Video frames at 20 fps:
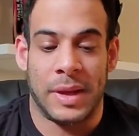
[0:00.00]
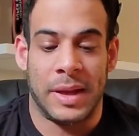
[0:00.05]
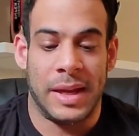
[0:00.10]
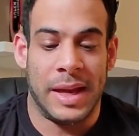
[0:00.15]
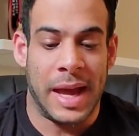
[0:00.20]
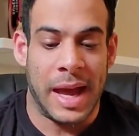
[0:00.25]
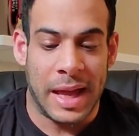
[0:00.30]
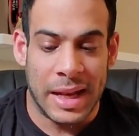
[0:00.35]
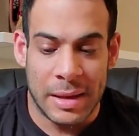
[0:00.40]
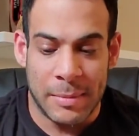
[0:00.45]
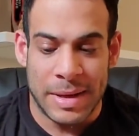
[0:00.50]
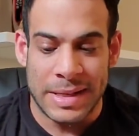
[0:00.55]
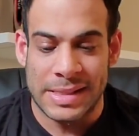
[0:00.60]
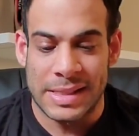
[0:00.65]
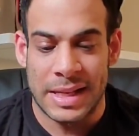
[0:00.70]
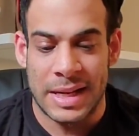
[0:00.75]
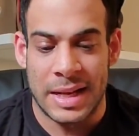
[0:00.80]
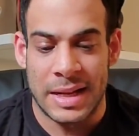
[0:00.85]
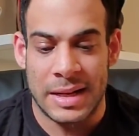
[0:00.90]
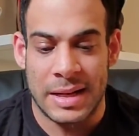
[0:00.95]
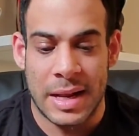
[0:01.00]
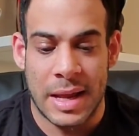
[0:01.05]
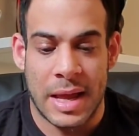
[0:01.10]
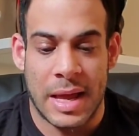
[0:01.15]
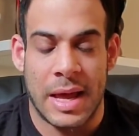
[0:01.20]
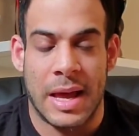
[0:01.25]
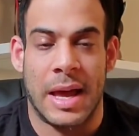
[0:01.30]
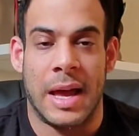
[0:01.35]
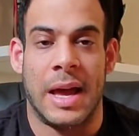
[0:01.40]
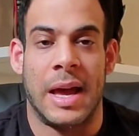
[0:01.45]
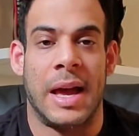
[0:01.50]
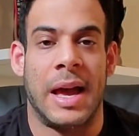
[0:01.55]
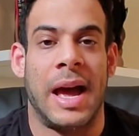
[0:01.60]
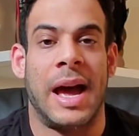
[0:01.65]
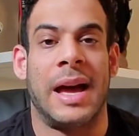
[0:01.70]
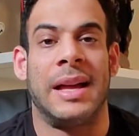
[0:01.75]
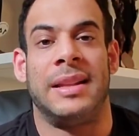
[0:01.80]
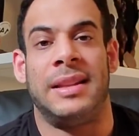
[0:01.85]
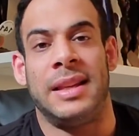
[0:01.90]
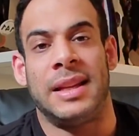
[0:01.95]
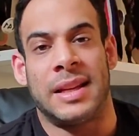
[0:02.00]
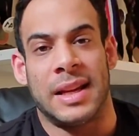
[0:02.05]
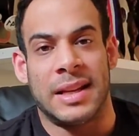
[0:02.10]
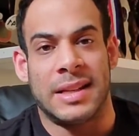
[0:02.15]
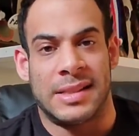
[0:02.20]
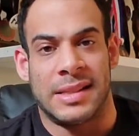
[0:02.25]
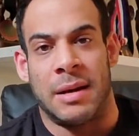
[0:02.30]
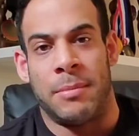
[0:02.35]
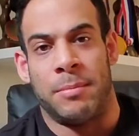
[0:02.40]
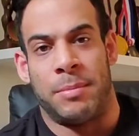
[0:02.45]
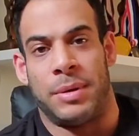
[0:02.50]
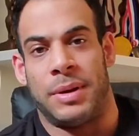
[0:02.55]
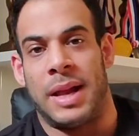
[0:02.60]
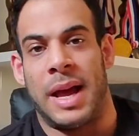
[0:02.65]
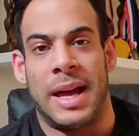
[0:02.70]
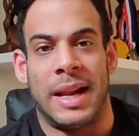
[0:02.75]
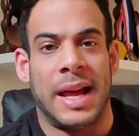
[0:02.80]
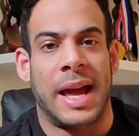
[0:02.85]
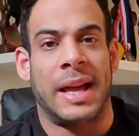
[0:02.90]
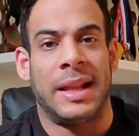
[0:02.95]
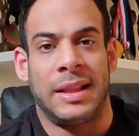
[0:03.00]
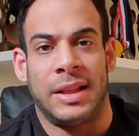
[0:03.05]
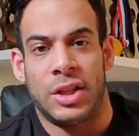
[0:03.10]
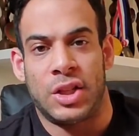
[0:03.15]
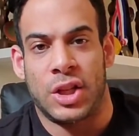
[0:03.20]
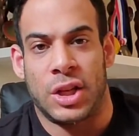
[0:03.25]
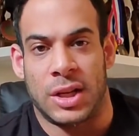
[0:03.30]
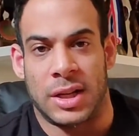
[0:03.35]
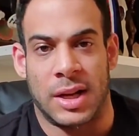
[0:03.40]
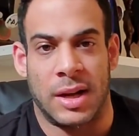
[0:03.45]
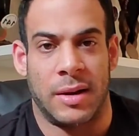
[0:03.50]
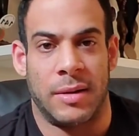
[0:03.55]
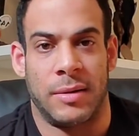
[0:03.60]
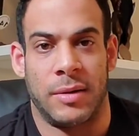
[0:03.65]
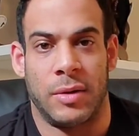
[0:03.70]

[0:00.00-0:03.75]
يعني مثلا آه، هديك اكزامبل انا عندي شركه